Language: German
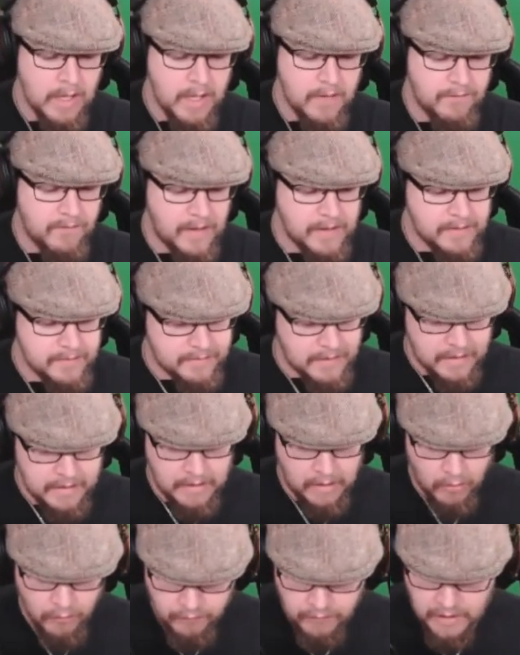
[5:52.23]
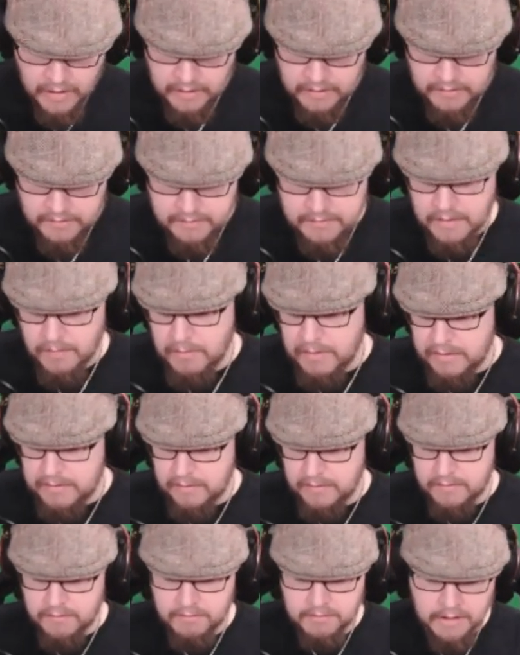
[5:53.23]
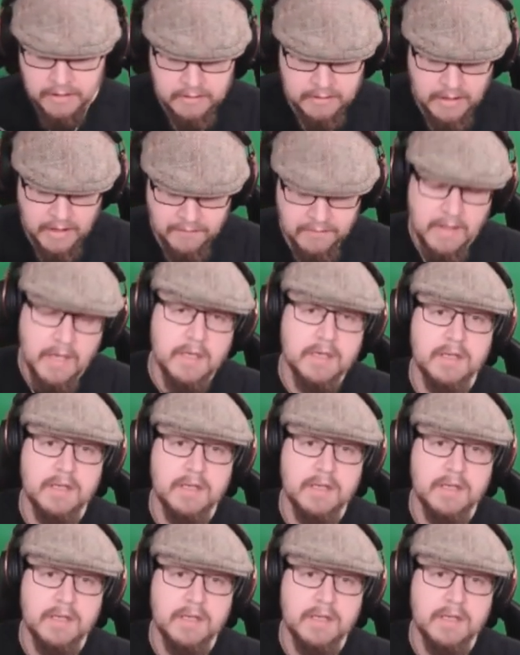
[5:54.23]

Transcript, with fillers: weil das eine Auflage ist, damit ich das so nennen darf.